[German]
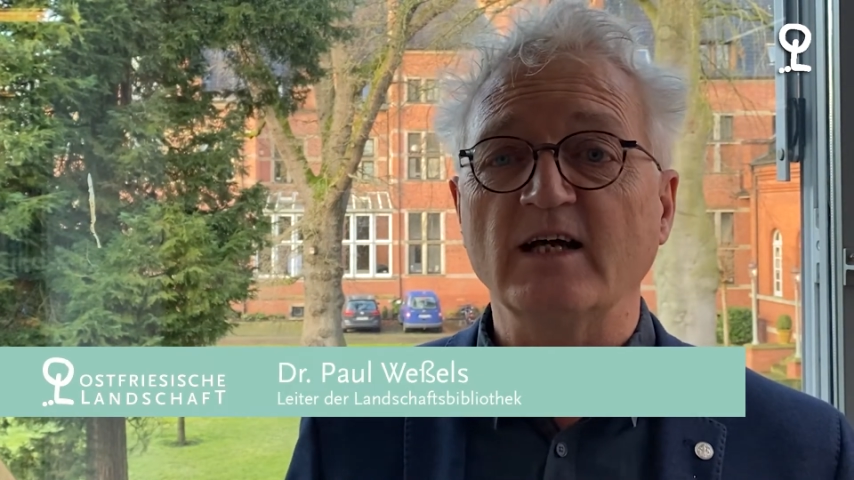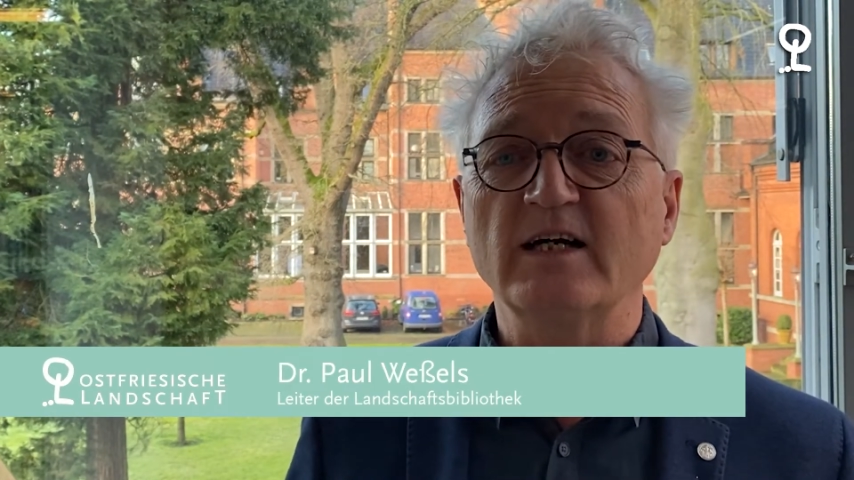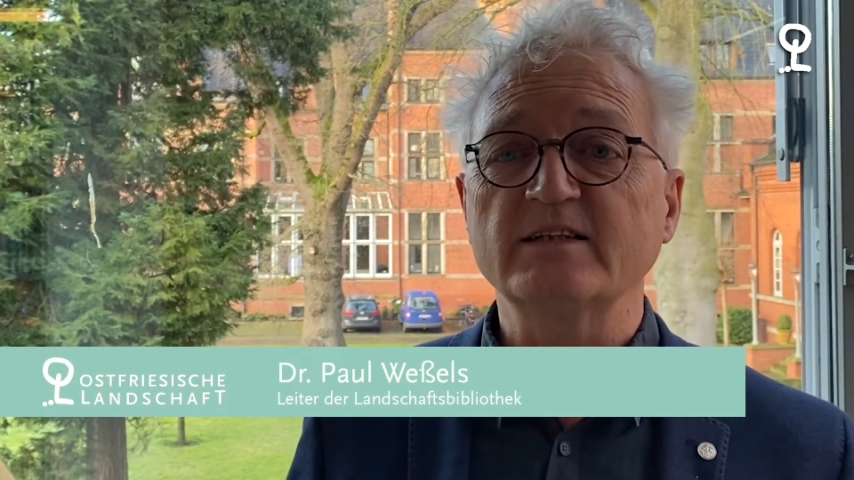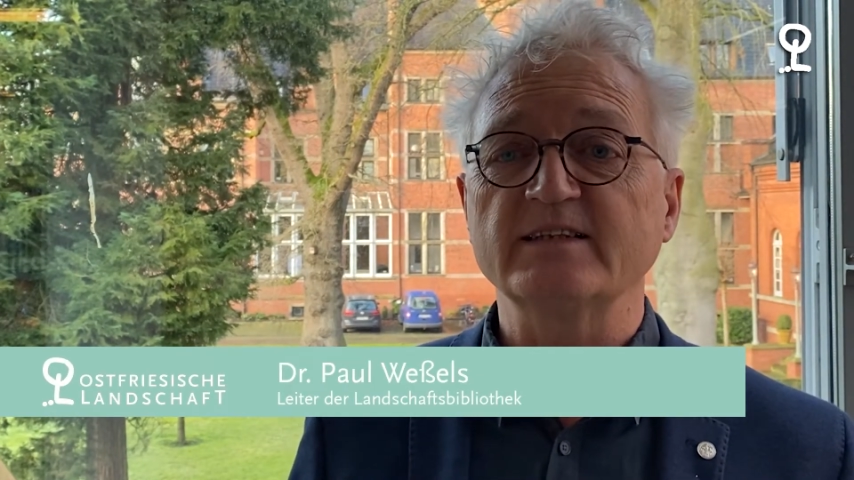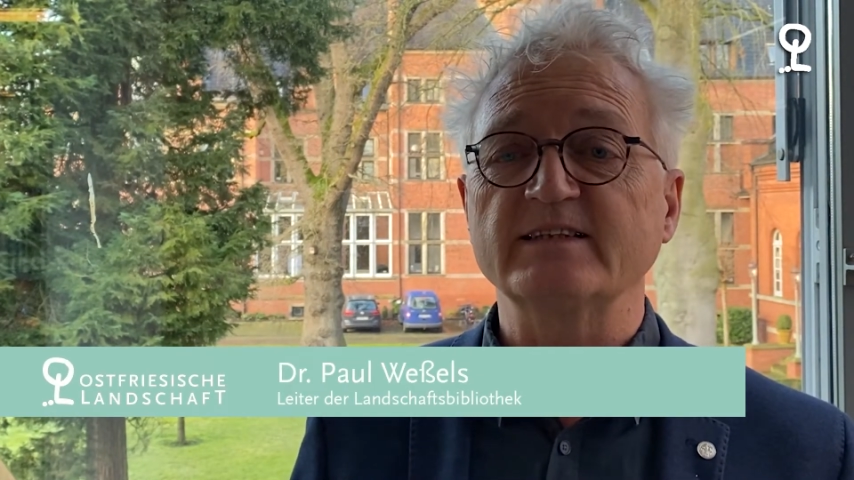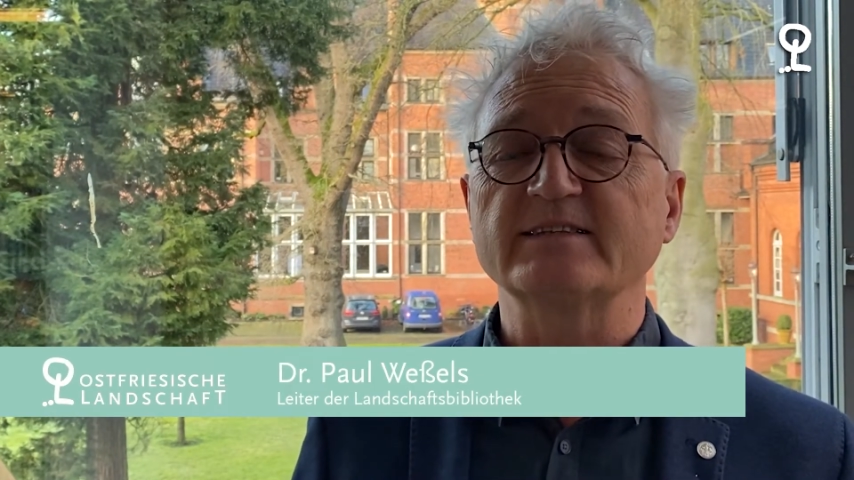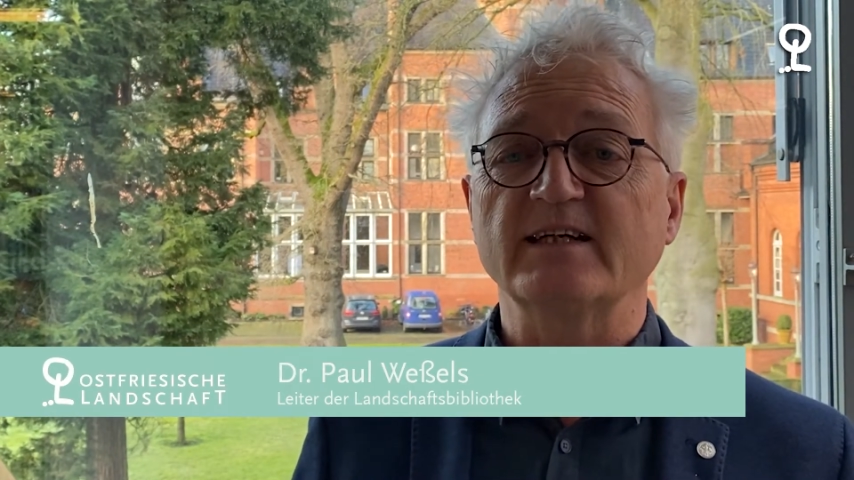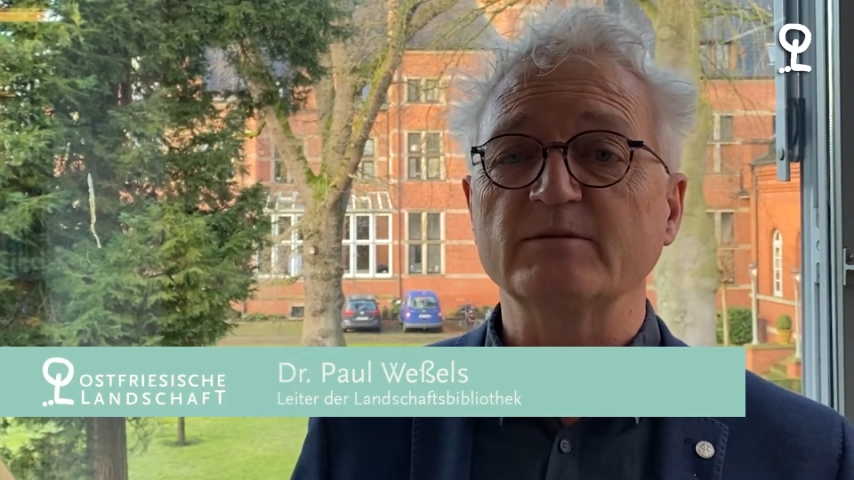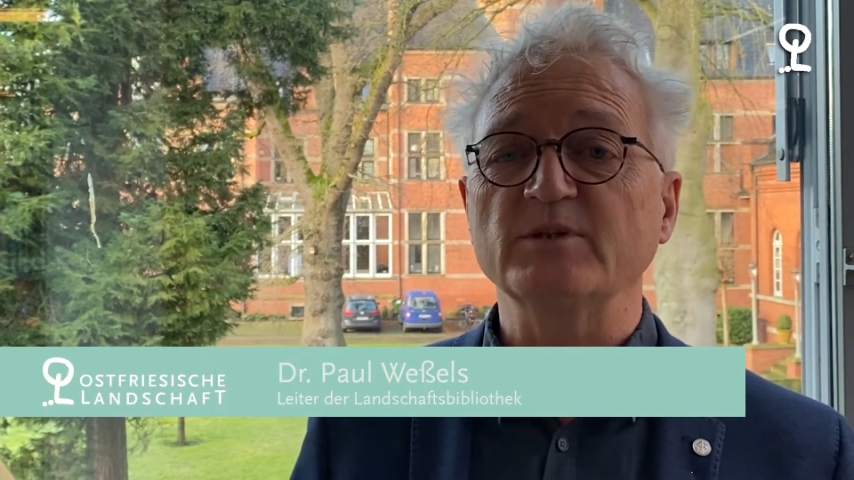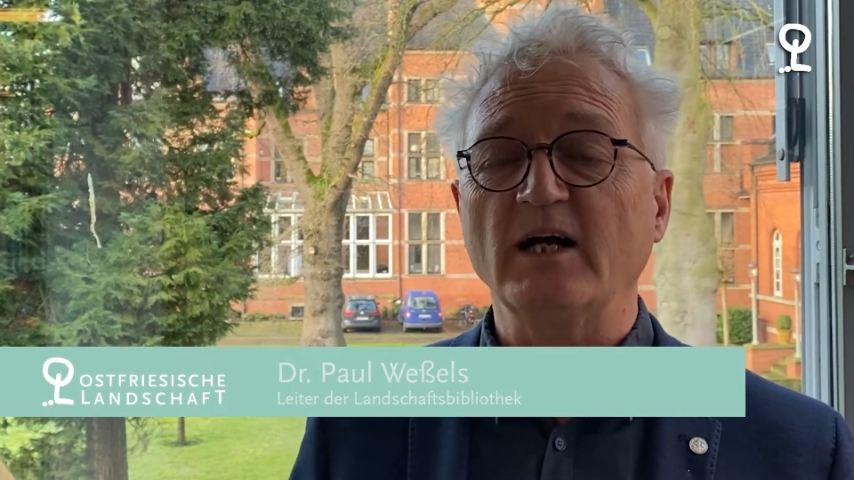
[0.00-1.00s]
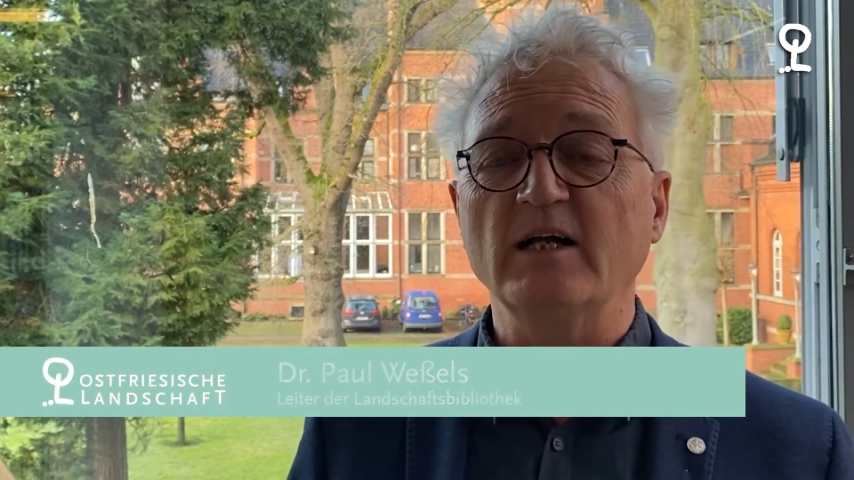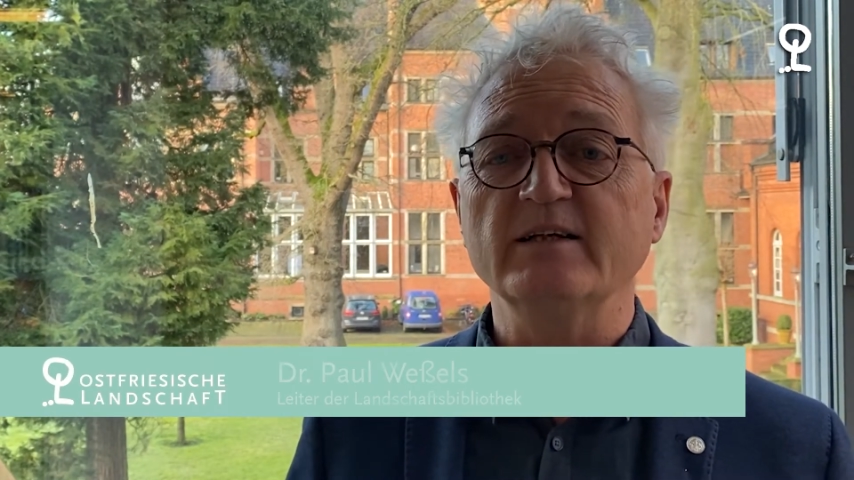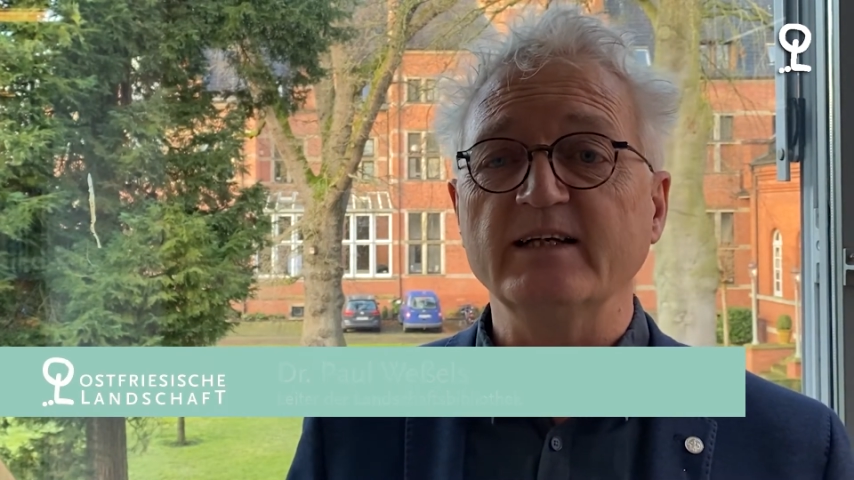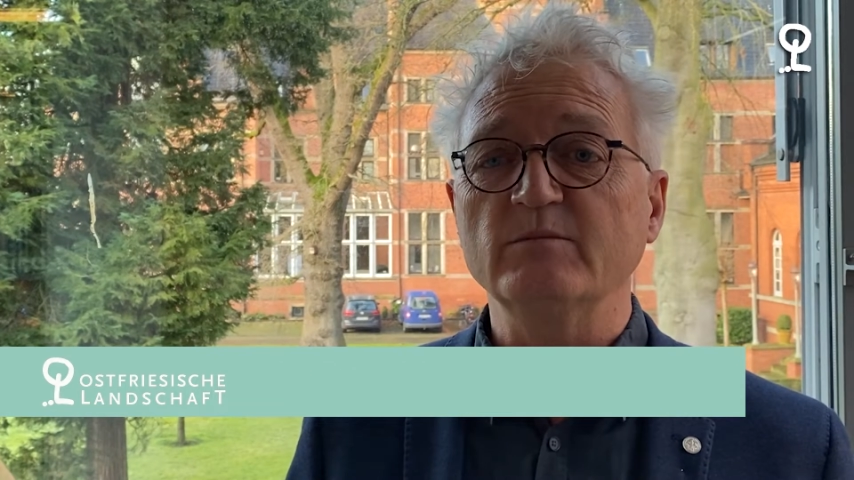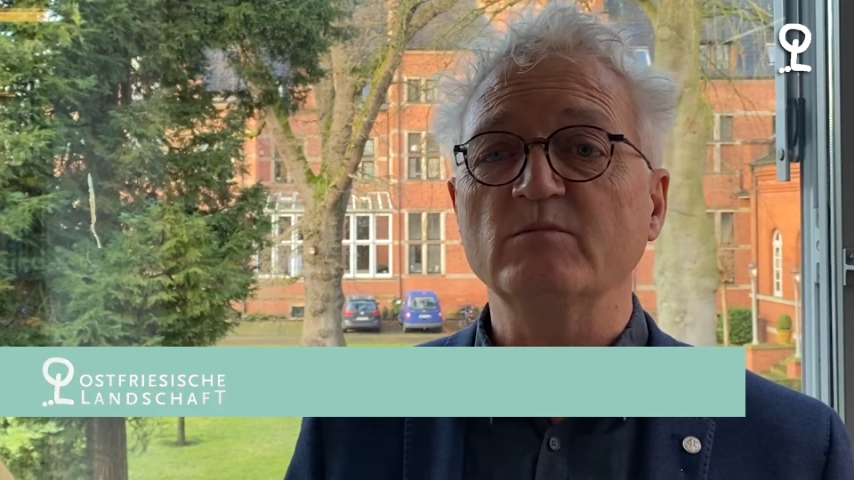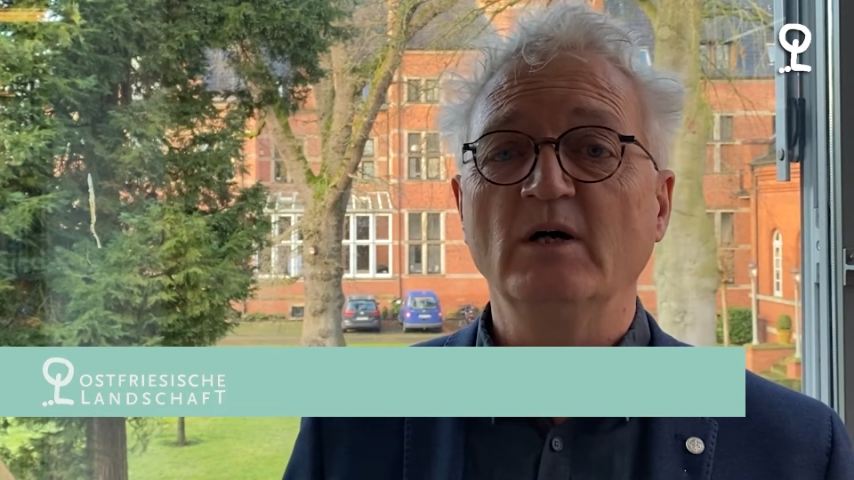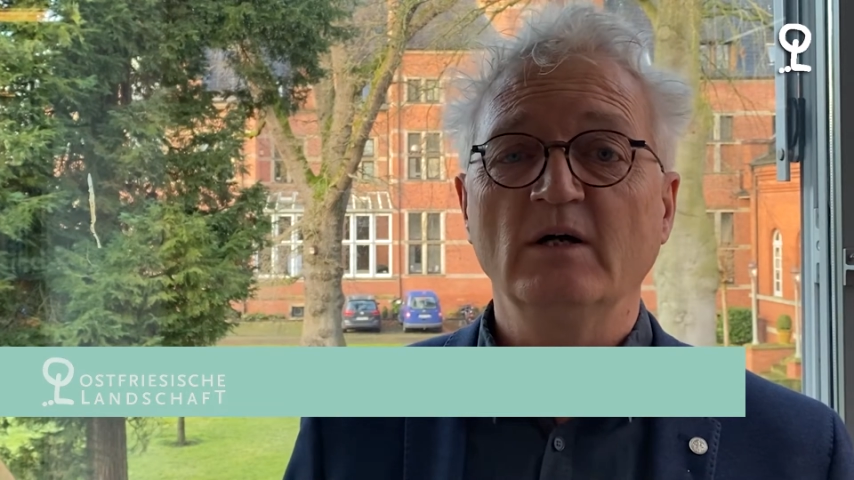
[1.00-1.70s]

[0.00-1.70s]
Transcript: Nachkriegszeit mit all dem,